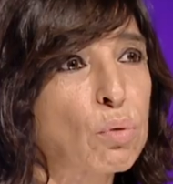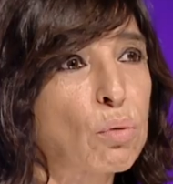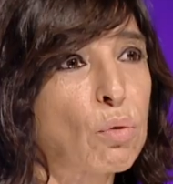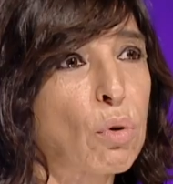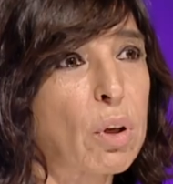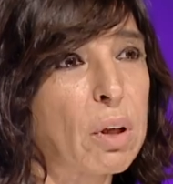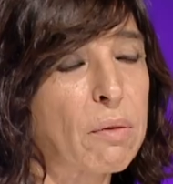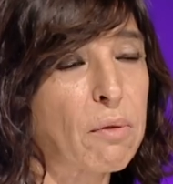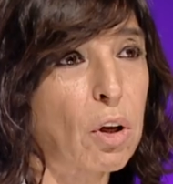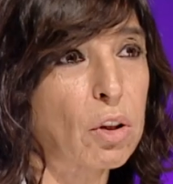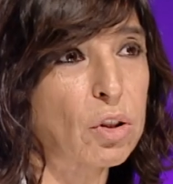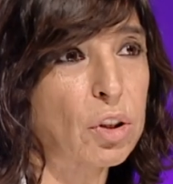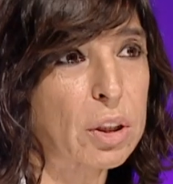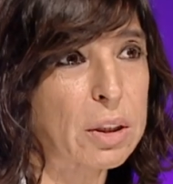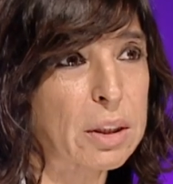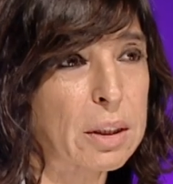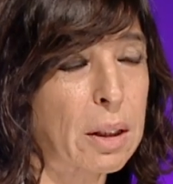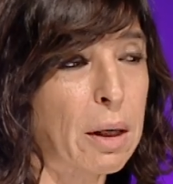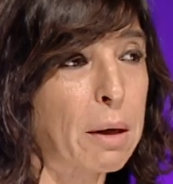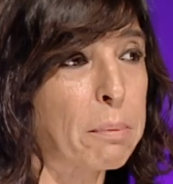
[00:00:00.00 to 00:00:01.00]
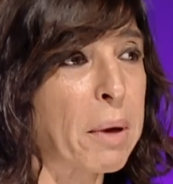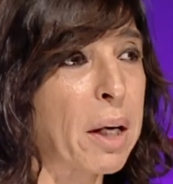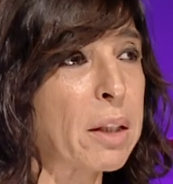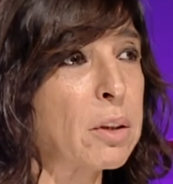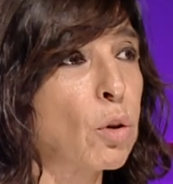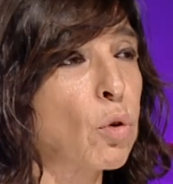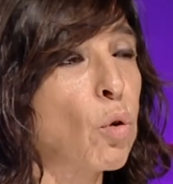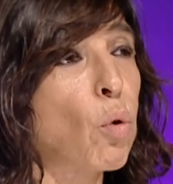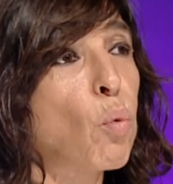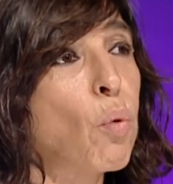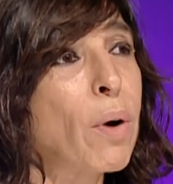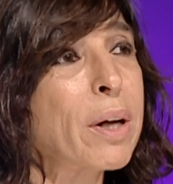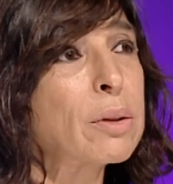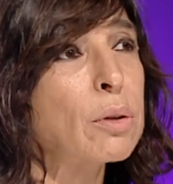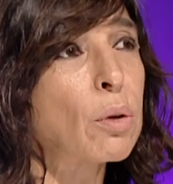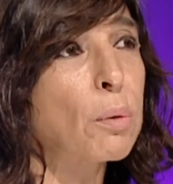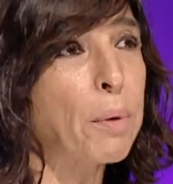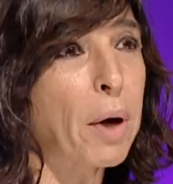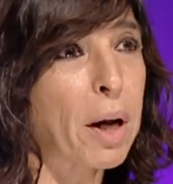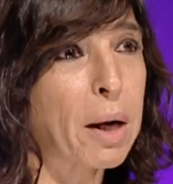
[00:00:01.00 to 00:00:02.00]
opportuno rivolgersi dal medico.
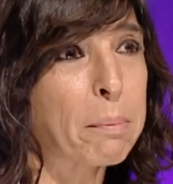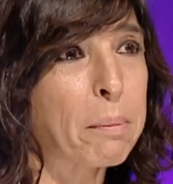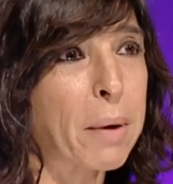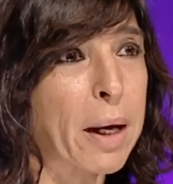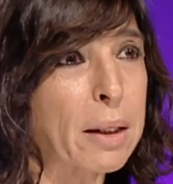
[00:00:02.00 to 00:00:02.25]
Quando poi il